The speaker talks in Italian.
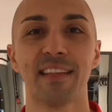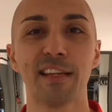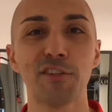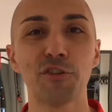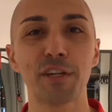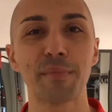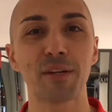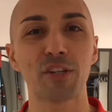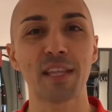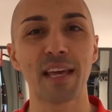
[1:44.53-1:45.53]
nei giorni
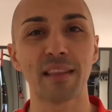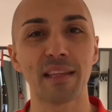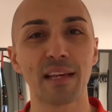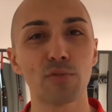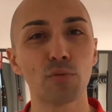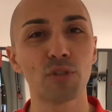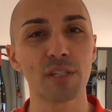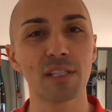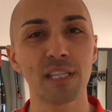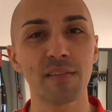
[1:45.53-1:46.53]
precedenti e
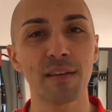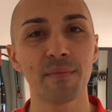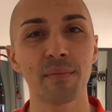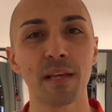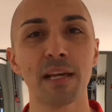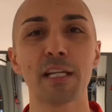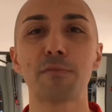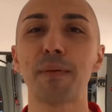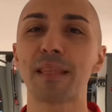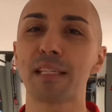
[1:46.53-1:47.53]
successivi
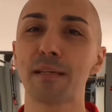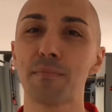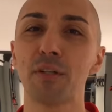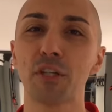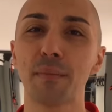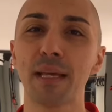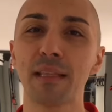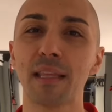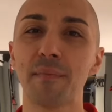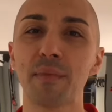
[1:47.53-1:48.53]
rispetta
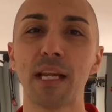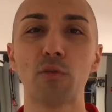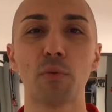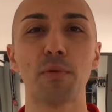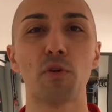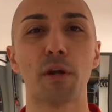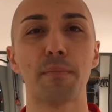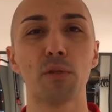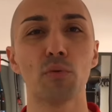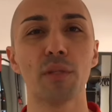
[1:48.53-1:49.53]
semplicemente le tue migliori
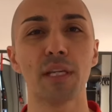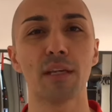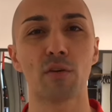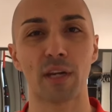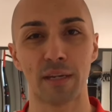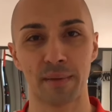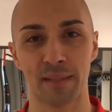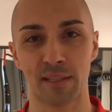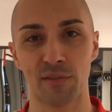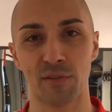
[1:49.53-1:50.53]
abitudini con
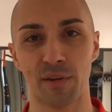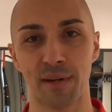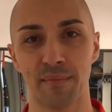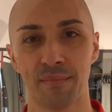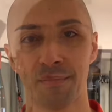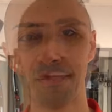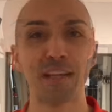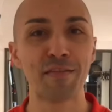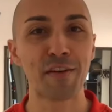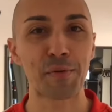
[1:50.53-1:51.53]
l'alimentazione.
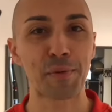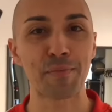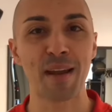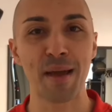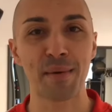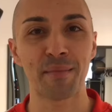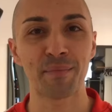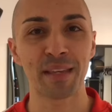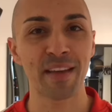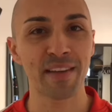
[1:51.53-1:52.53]
Il vero
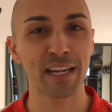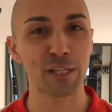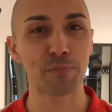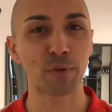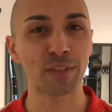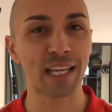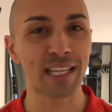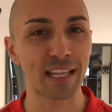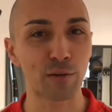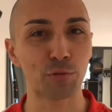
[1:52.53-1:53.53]
problema è avere gli sportelli
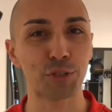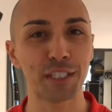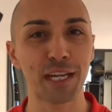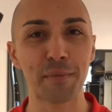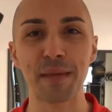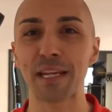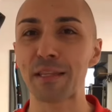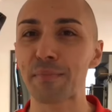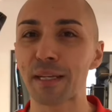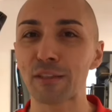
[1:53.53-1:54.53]
della cucina pieni
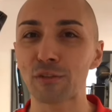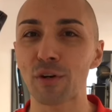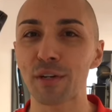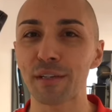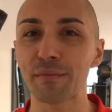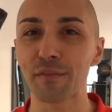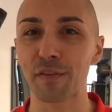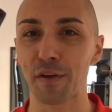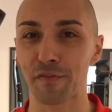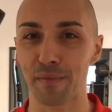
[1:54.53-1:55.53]
di panettoni
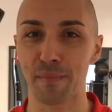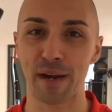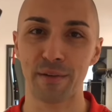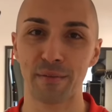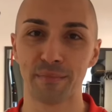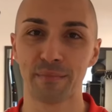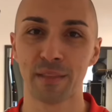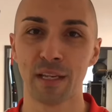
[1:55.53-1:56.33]
fino a febbraio.